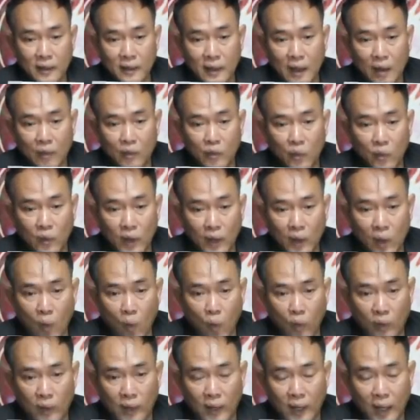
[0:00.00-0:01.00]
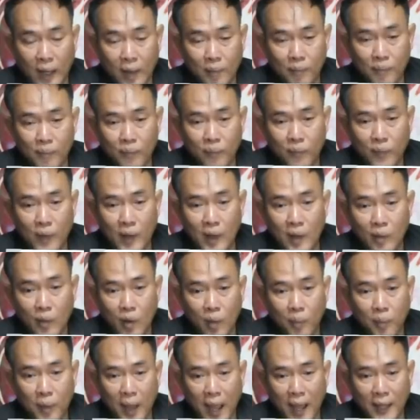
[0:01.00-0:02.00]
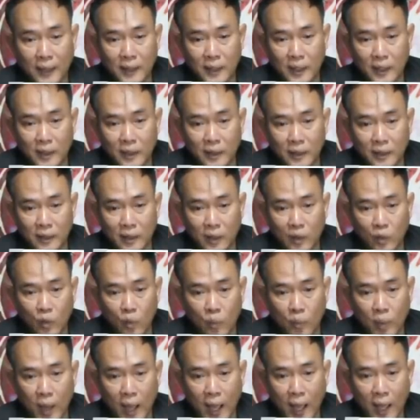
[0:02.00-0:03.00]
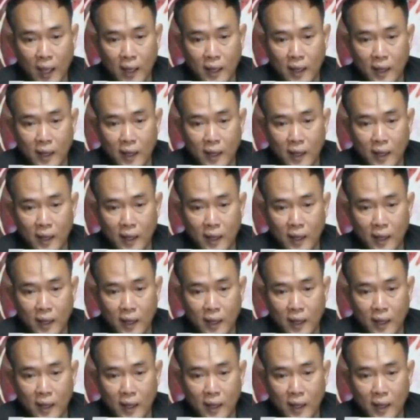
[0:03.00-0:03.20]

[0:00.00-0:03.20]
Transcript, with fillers: ดาวศุกร์เลขหกนะครับ พบการเงินกระดุมพระ